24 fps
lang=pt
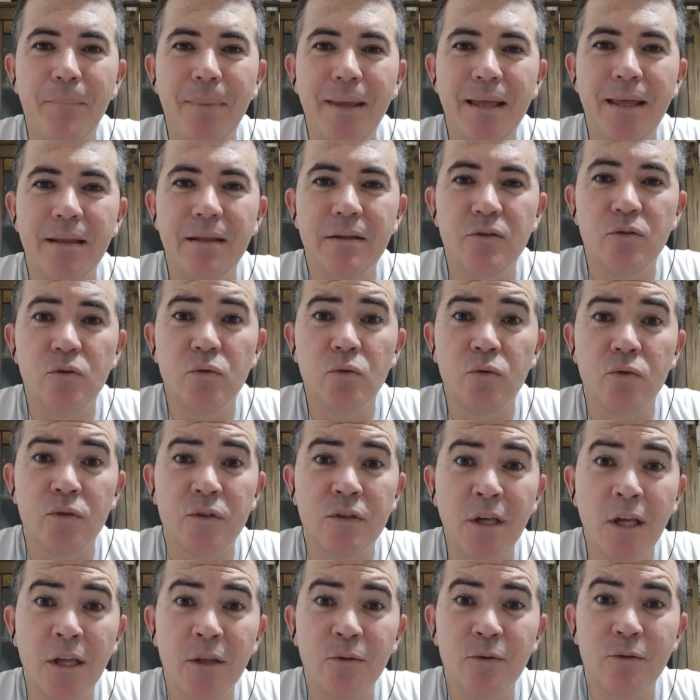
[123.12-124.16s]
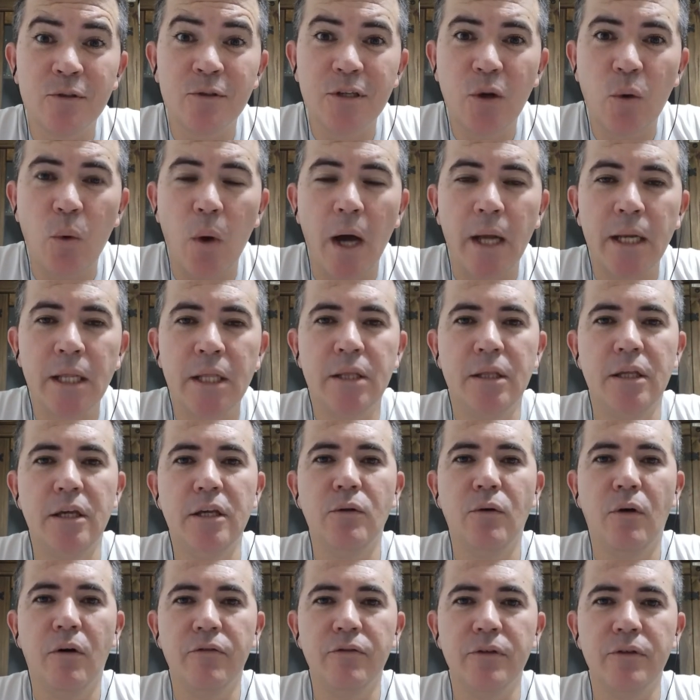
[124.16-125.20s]
apenas
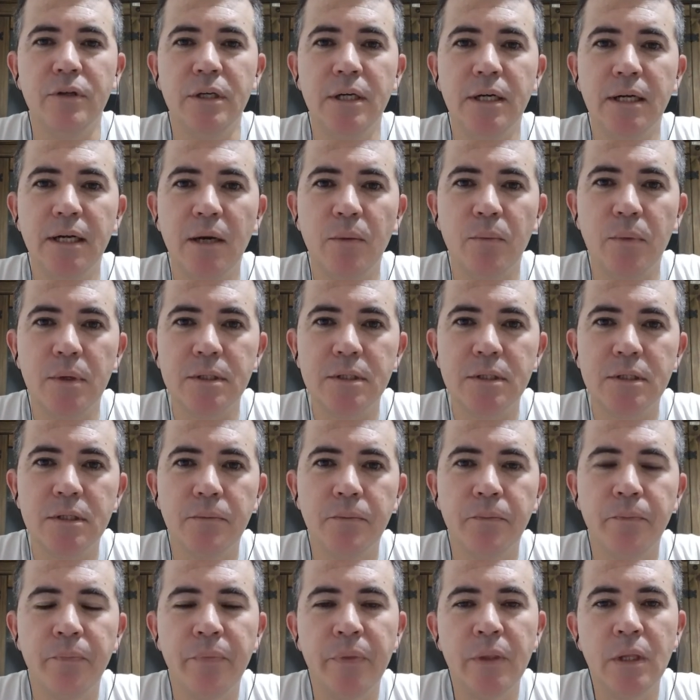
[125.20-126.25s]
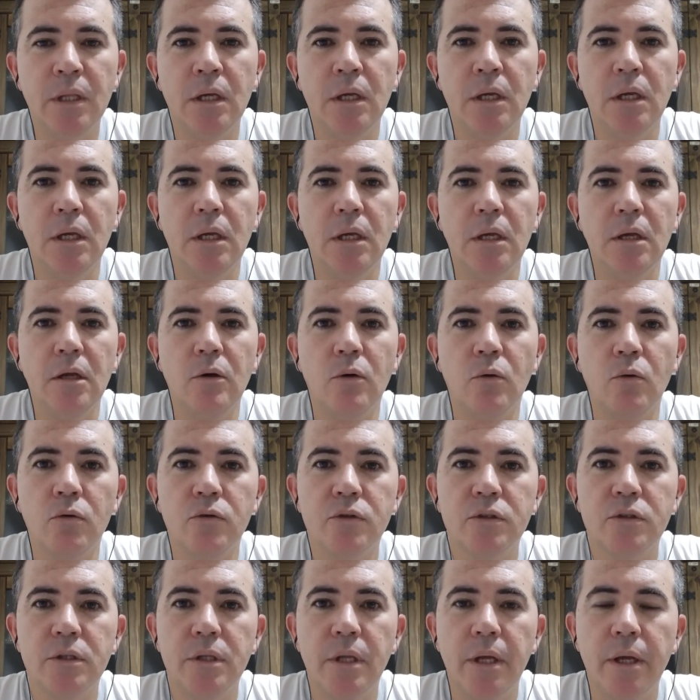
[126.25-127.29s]
249 gramas, eu
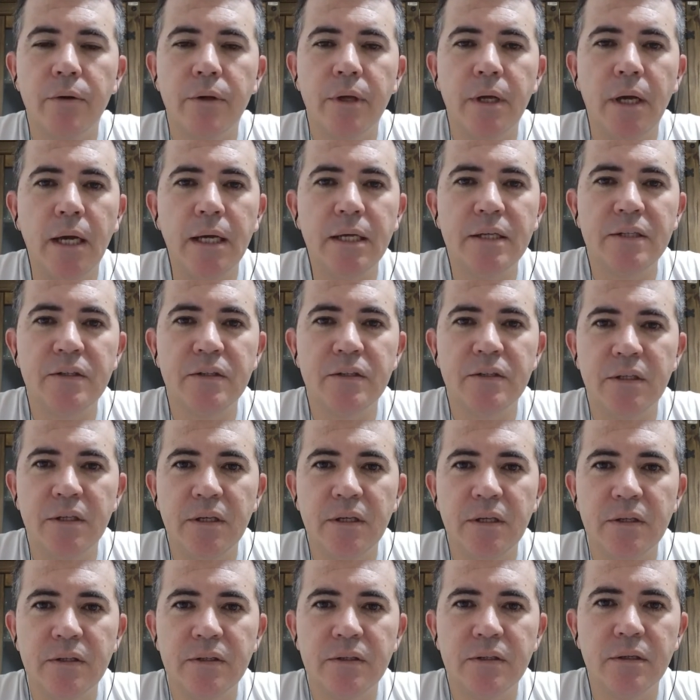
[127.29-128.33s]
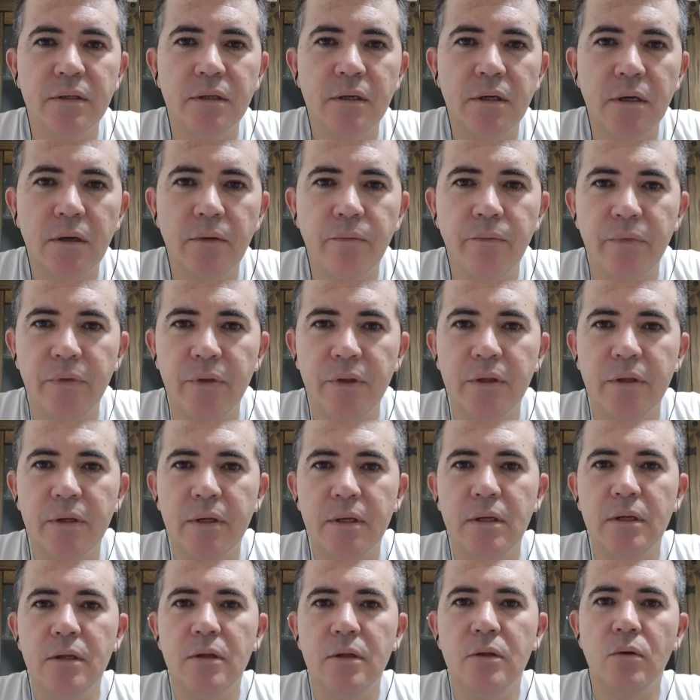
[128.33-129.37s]
considero que a resistência
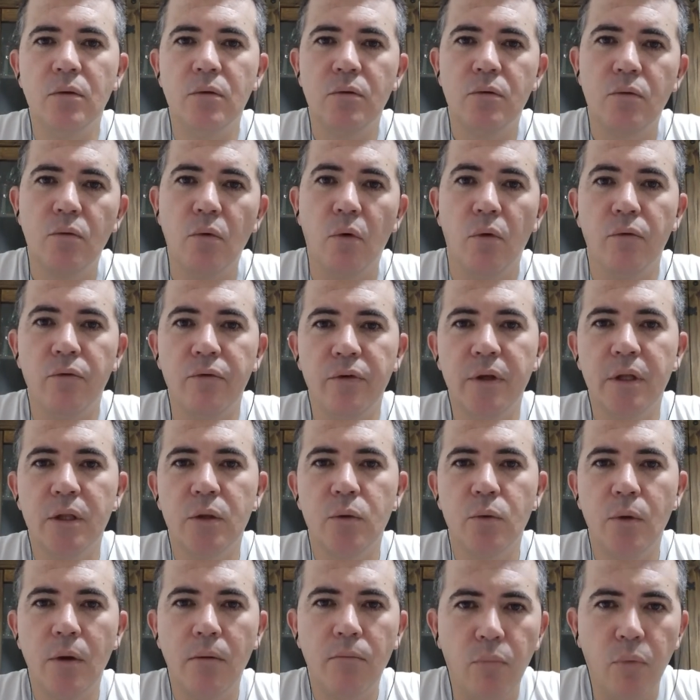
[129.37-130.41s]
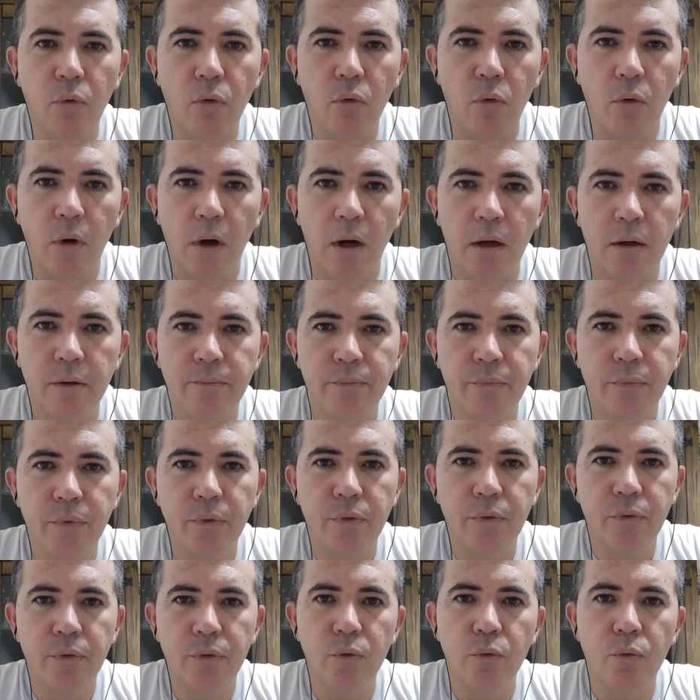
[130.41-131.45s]
dele com vento é boa.
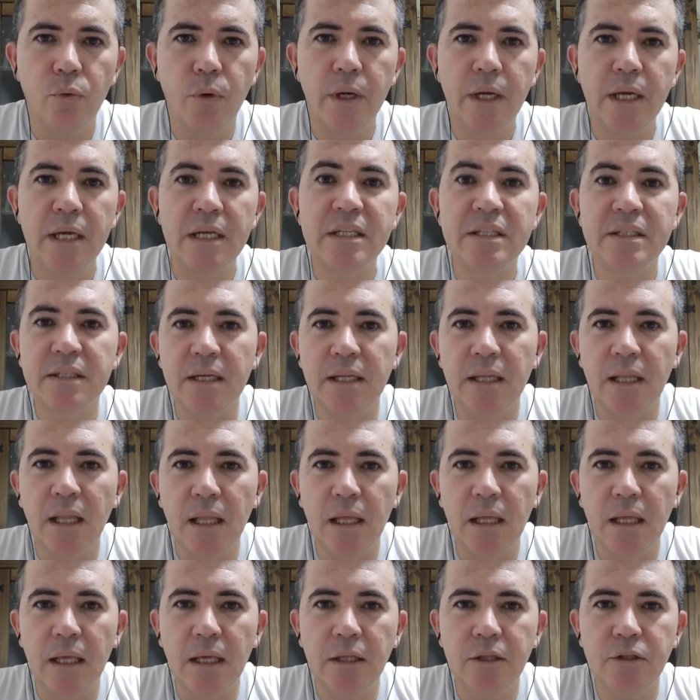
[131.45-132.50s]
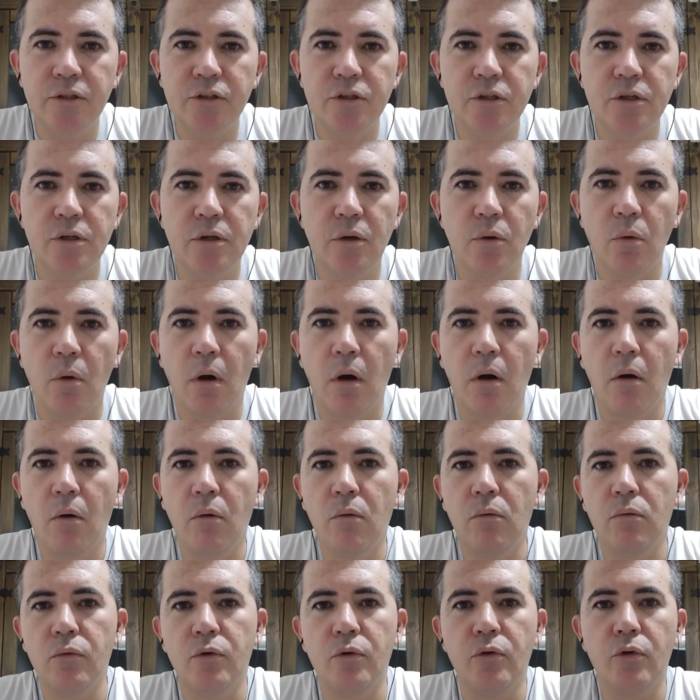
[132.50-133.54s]
Não é excelente
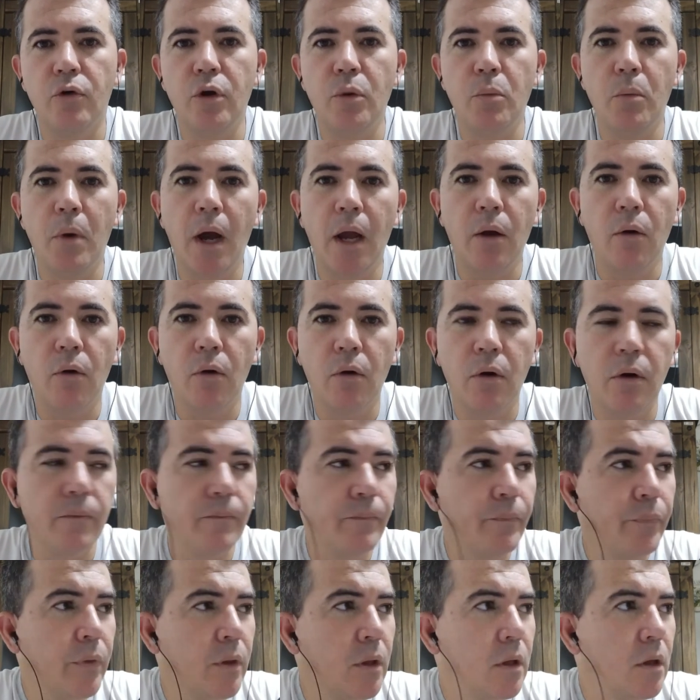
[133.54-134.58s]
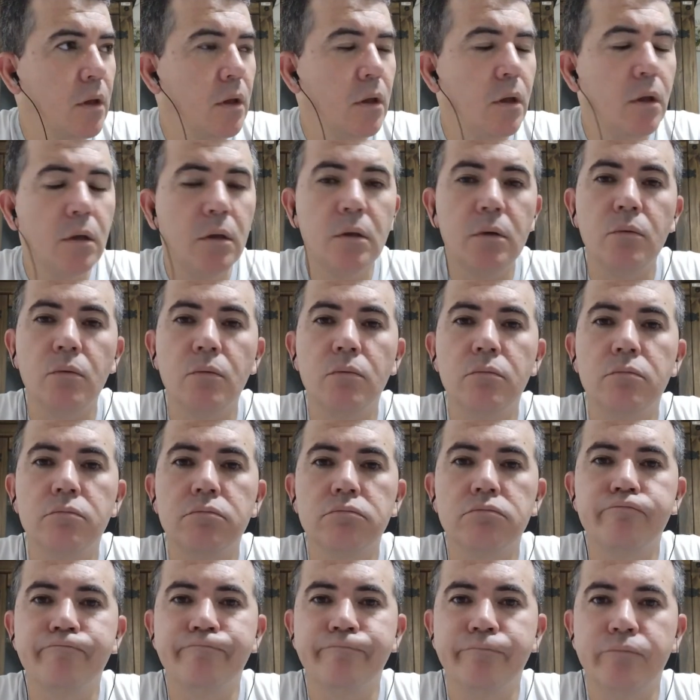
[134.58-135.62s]
igual um drone maior, com
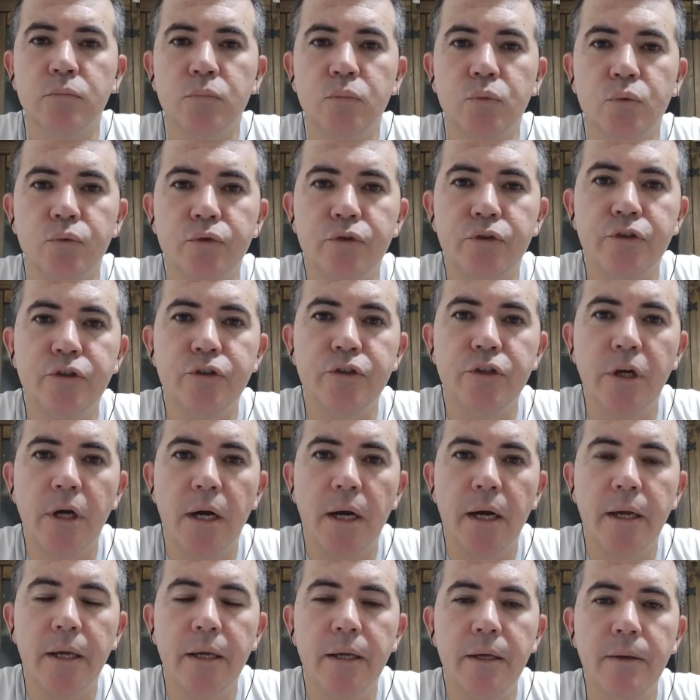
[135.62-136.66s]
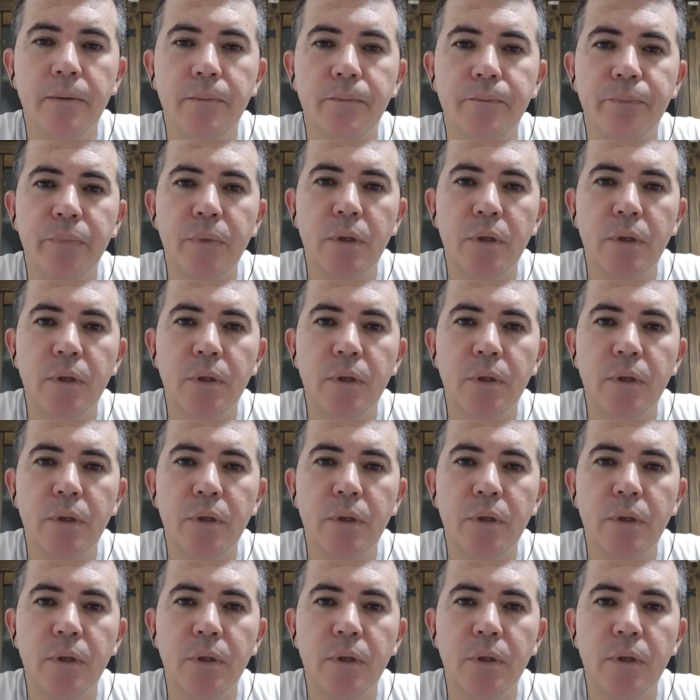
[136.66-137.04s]
um DJI,